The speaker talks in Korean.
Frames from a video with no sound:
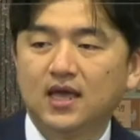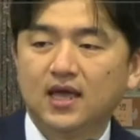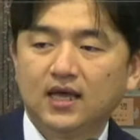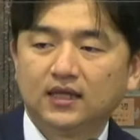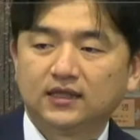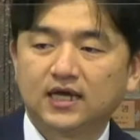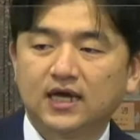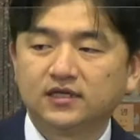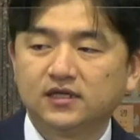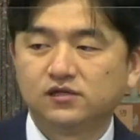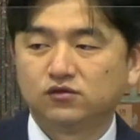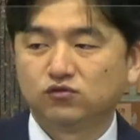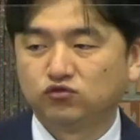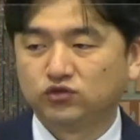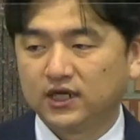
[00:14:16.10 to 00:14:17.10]

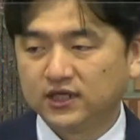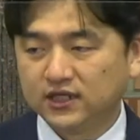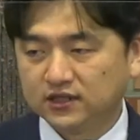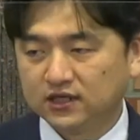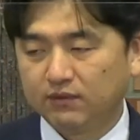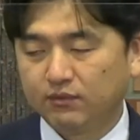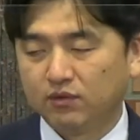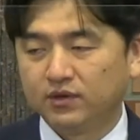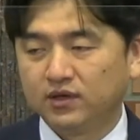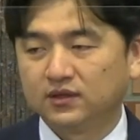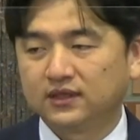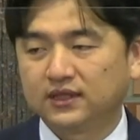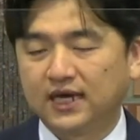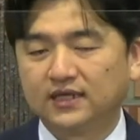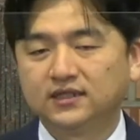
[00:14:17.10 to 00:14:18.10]
다니엘서 9장 2절에 보면
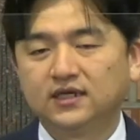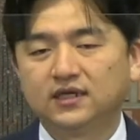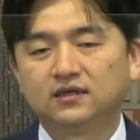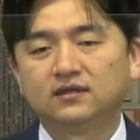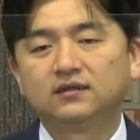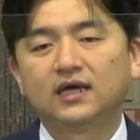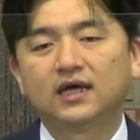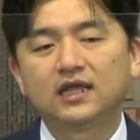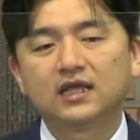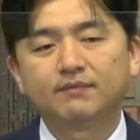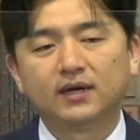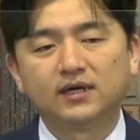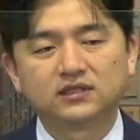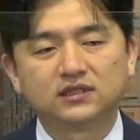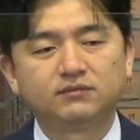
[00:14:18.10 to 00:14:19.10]
다니엘은 하나님의
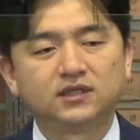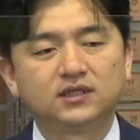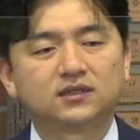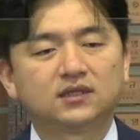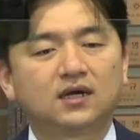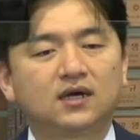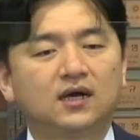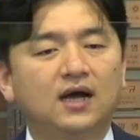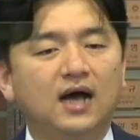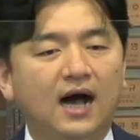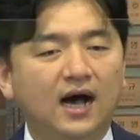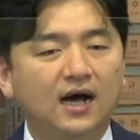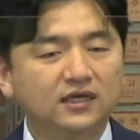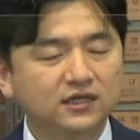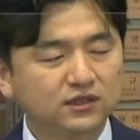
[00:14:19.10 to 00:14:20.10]
말씀을 읽다가
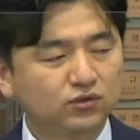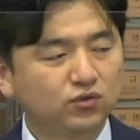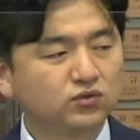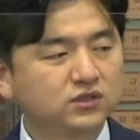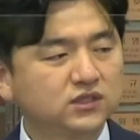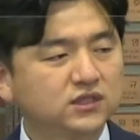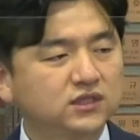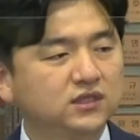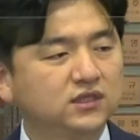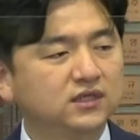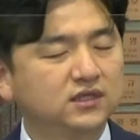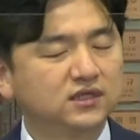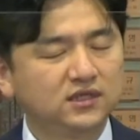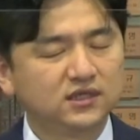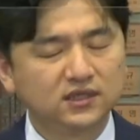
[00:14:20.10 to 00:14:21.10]
아 이 통치
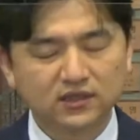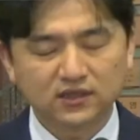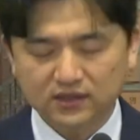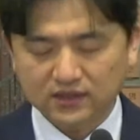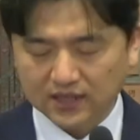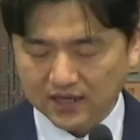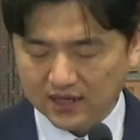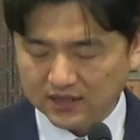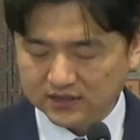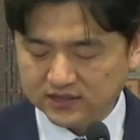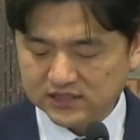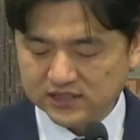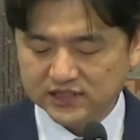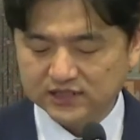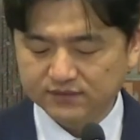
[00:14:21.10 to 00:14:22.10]
이 때가
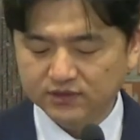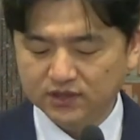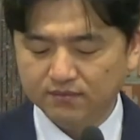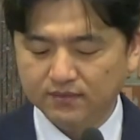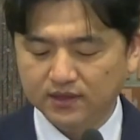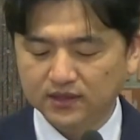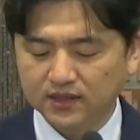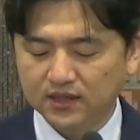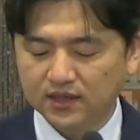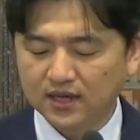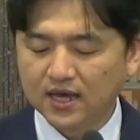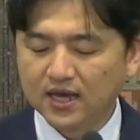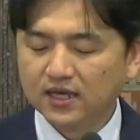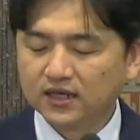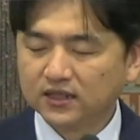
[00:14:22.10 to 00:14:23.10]
70년 만에
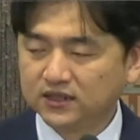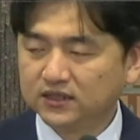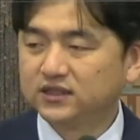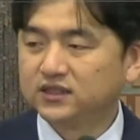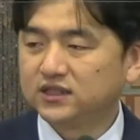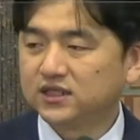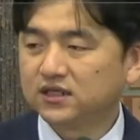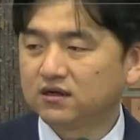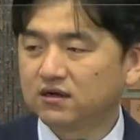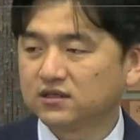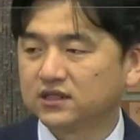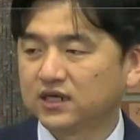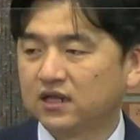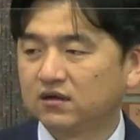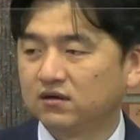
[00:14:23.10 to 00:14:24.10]
그칠
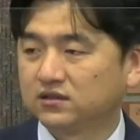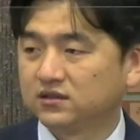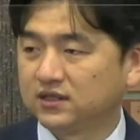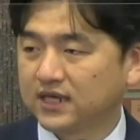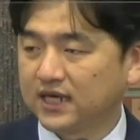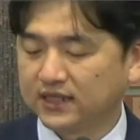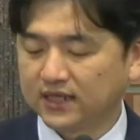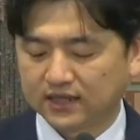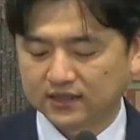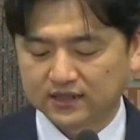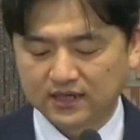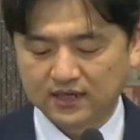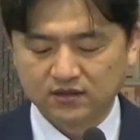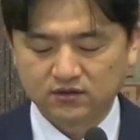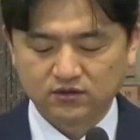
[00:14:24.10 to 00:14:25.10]
것이라는 것을
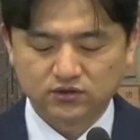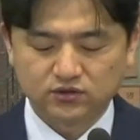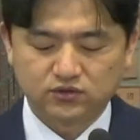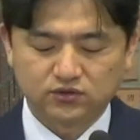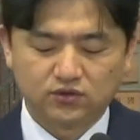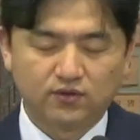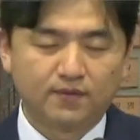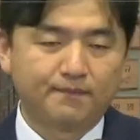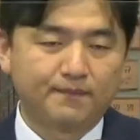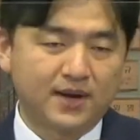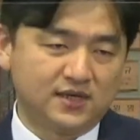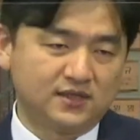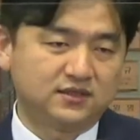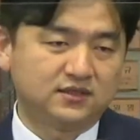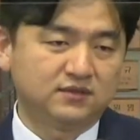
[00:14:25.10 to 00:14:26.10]
깨달았다라는 것이죠.
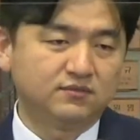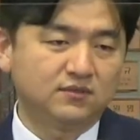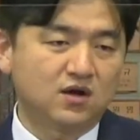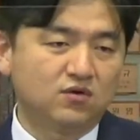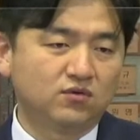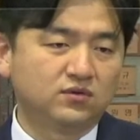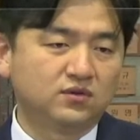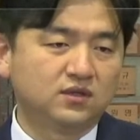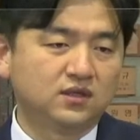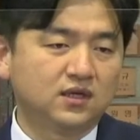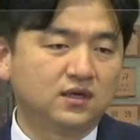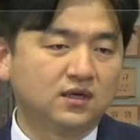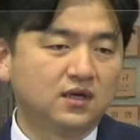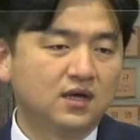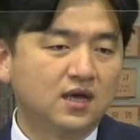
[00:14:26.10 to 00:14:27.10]
말씀
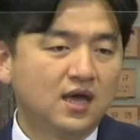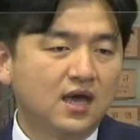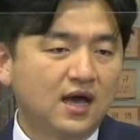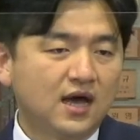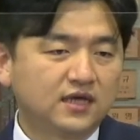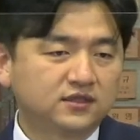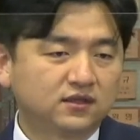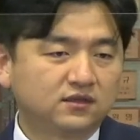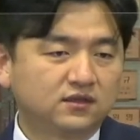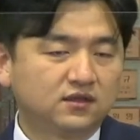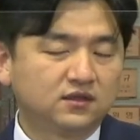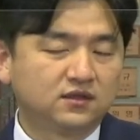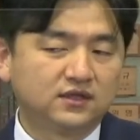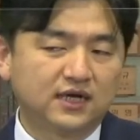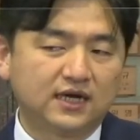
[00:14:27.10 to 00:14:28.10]
가운데
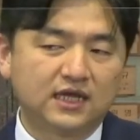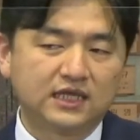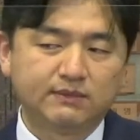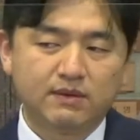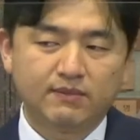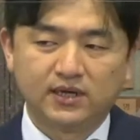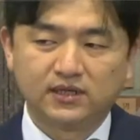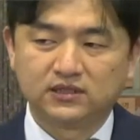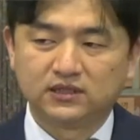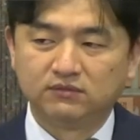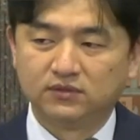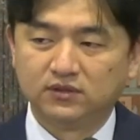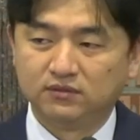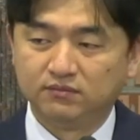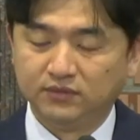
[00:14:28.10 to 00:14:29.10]
하셨던 그 하나님의
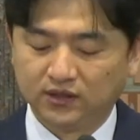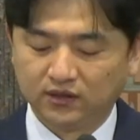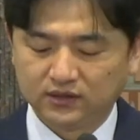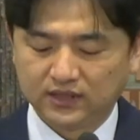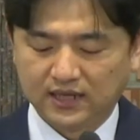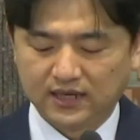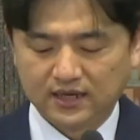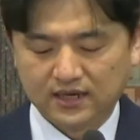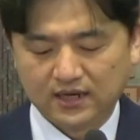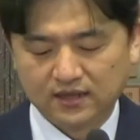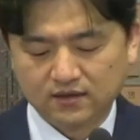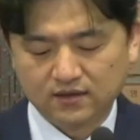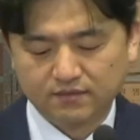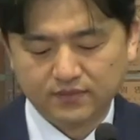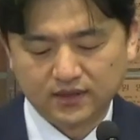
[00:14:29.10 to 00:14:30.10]
말씀을
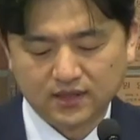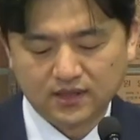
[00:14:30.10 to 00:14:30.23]
믿었다라는 겁니다.